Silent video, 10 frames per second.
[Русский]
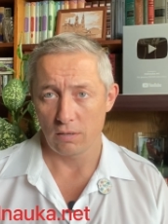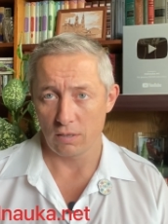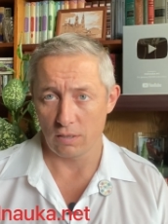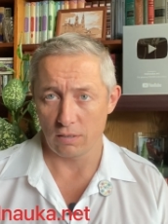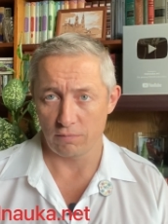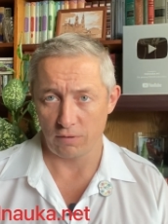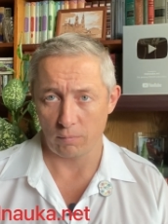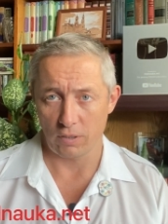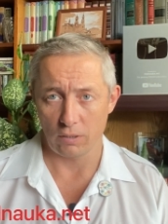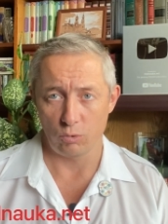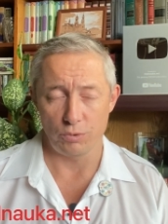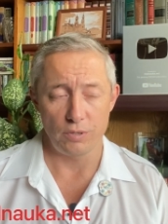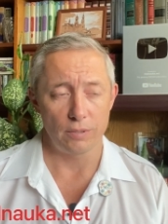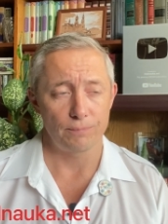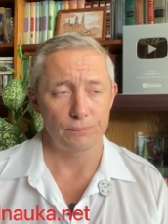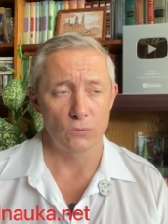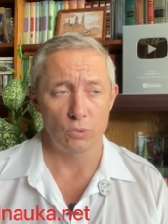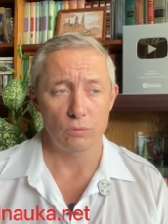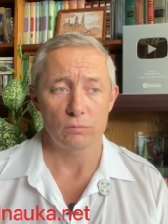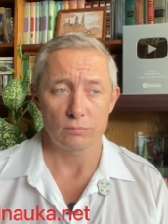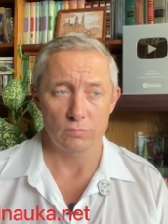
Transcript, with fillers: а, фармакологии. Но,